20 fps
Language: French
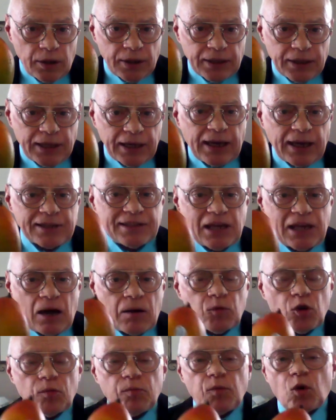qui
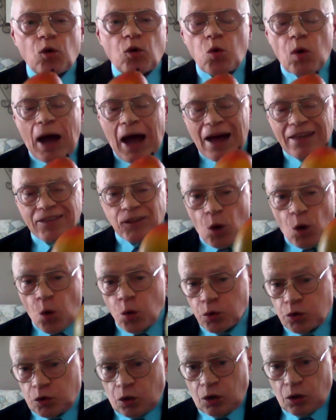ressemble beaucoup à
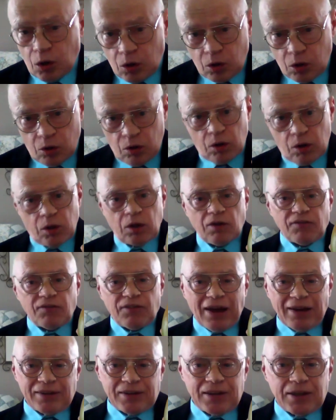d'autres
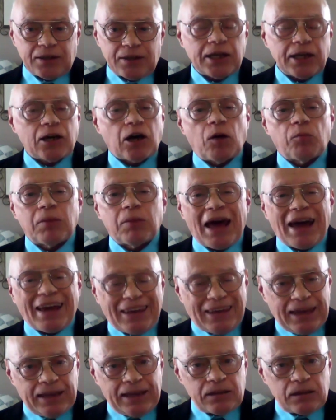variétés comme la
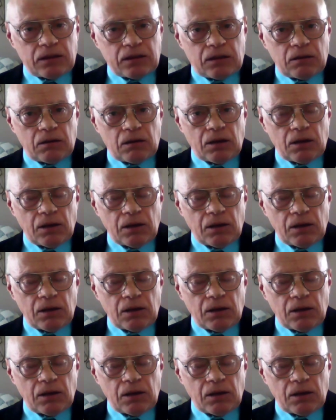Kent,